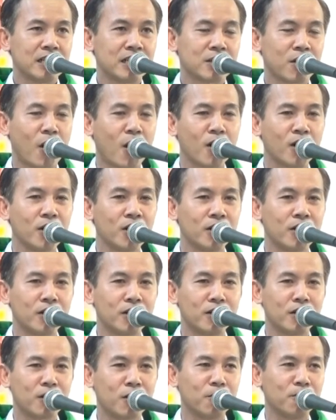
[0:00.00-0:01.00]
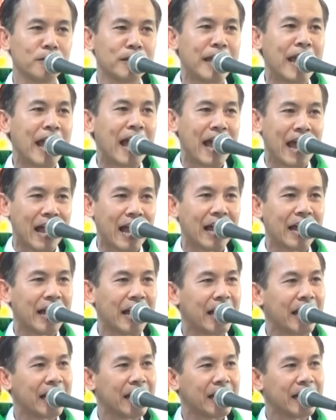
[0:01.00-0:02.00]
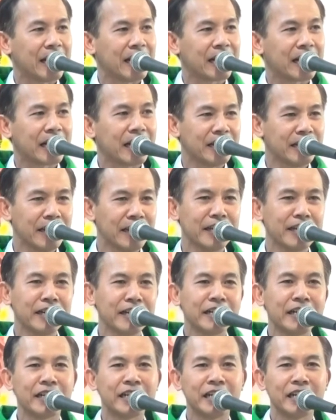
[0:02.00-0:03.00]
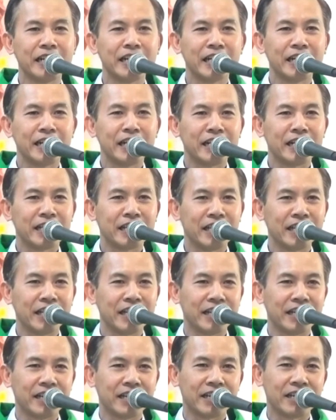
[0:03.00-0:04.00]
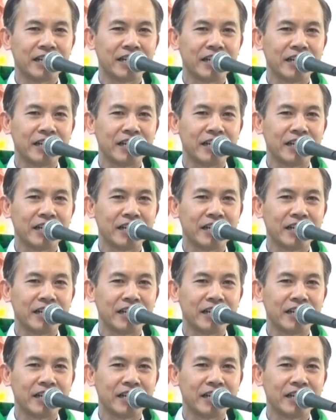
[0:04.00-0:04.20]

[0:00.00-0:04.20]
con lừa nó cũng già, cái giếng thì